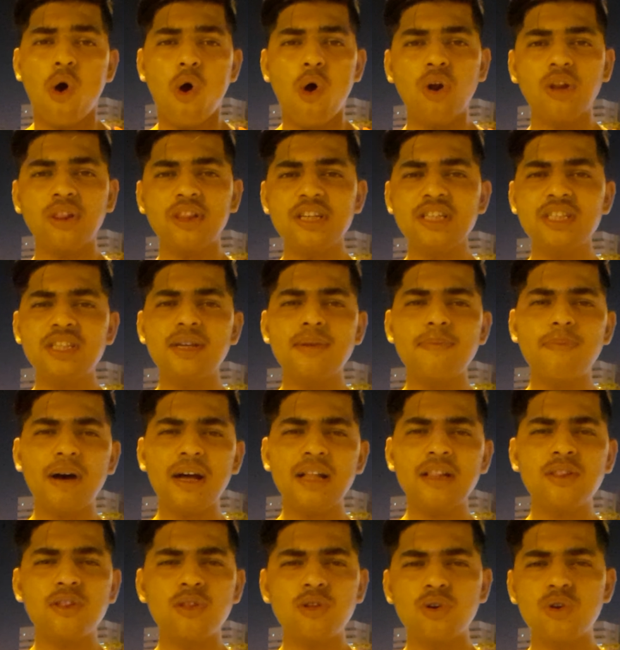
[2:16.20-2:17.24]
और तीसरी
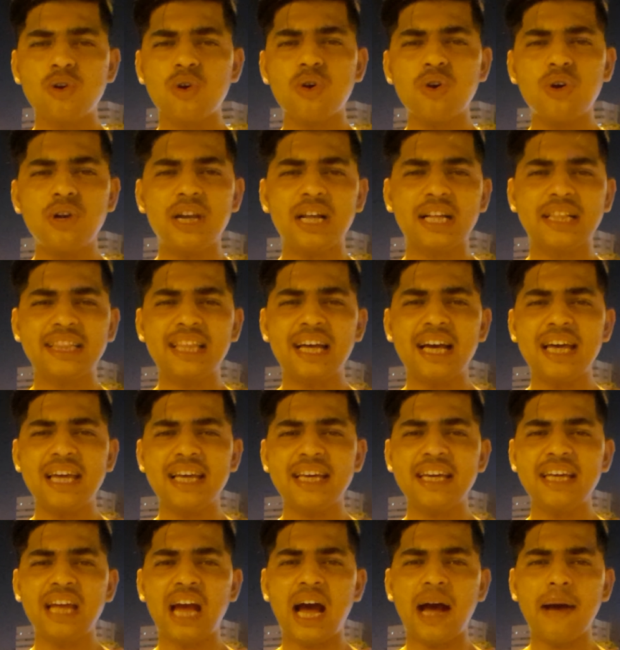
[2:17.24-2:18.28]
बात लोगों को लगता है
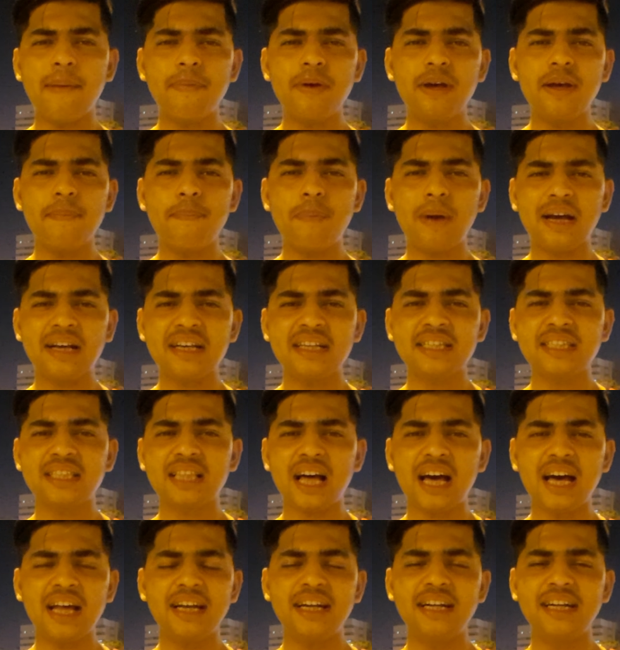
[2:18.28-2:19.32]
कि यहाँ पे
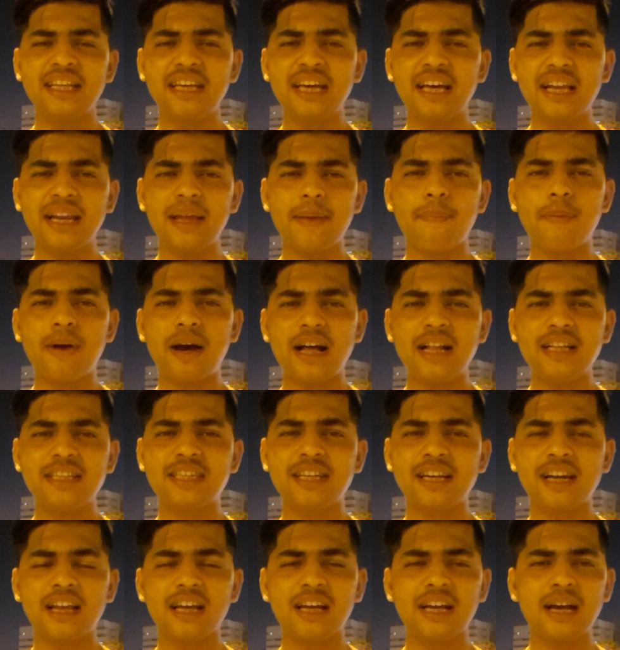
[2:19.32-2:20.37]
पाकिस्तान इंडिया नेपाल
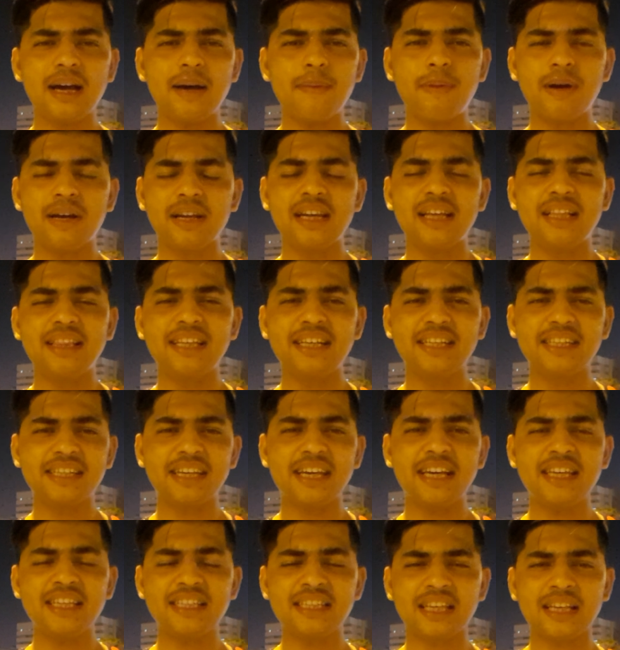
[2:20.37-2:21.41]
श्रीलंका बांग्लादेश
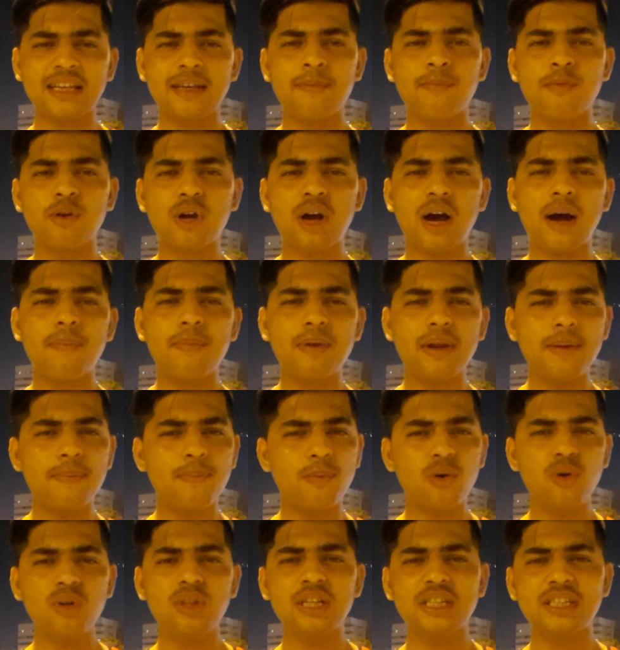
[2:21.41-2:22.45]
के इस मुकाबले
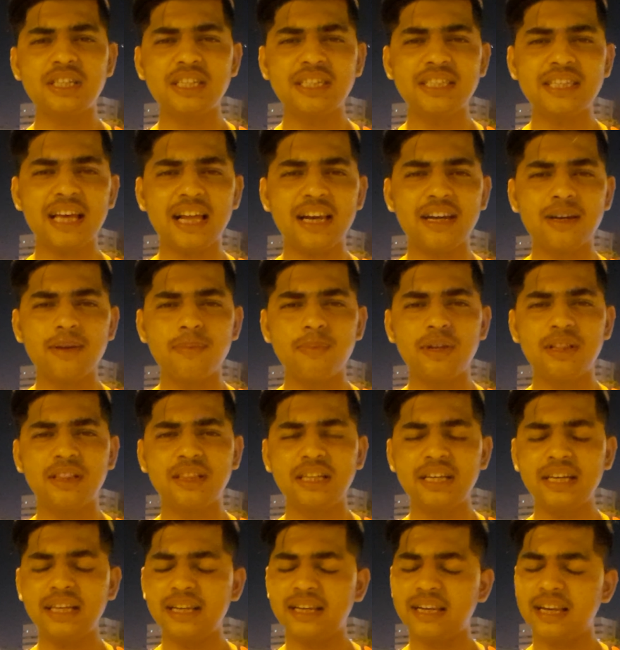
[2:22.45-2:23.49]
बहुत अच्छी सैलरी
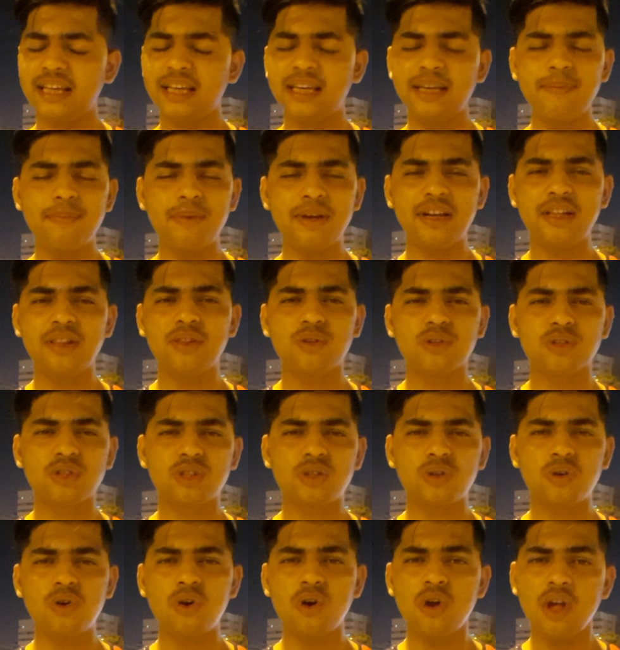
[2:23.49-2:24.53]
मिलती है नहीं मेरे
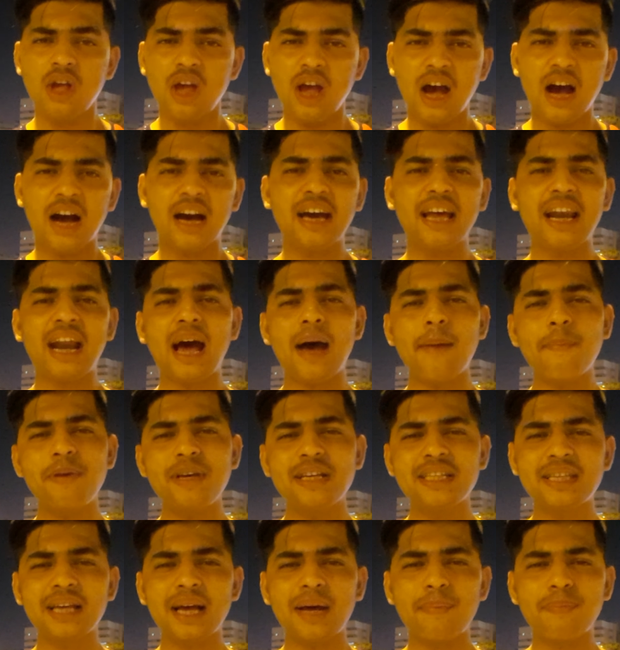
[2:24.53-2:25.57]
दोस्तों अगर आप
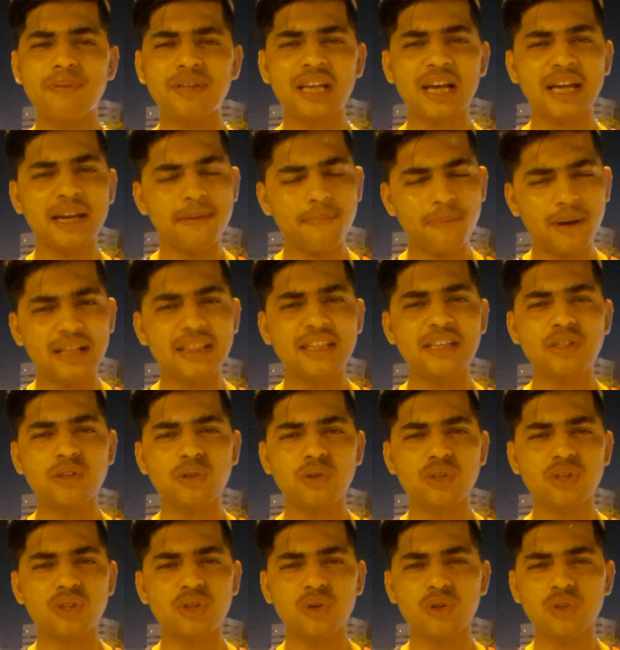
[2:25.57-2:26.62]
ये सब सारी बातें
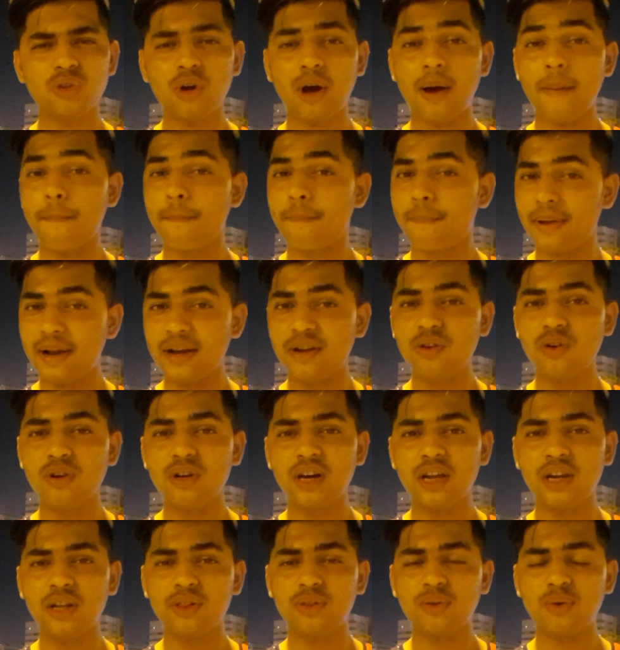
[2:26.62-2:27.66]
सोचते हो तो आप बिल्कुल
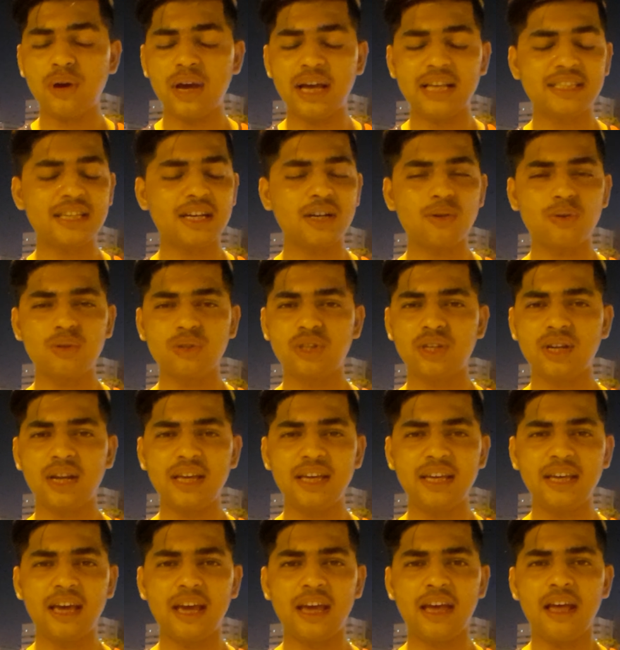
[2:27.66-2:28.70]
गलत हो ऐसा कुछ
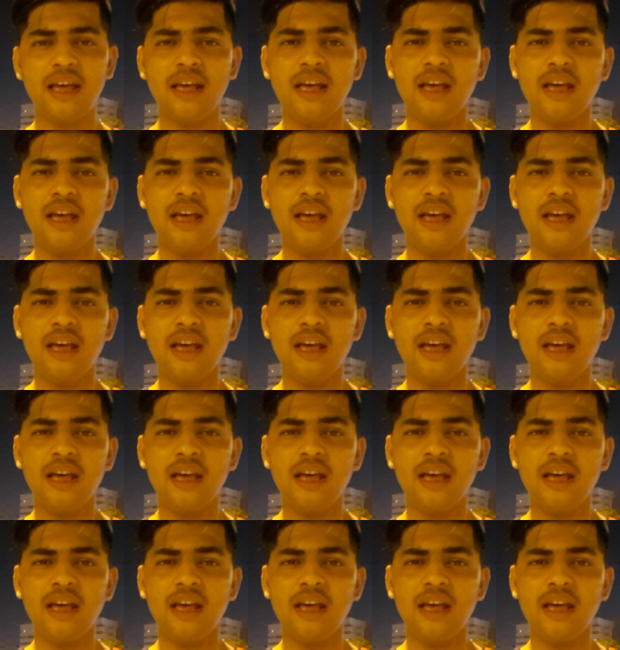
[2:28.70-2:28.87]
नहीं है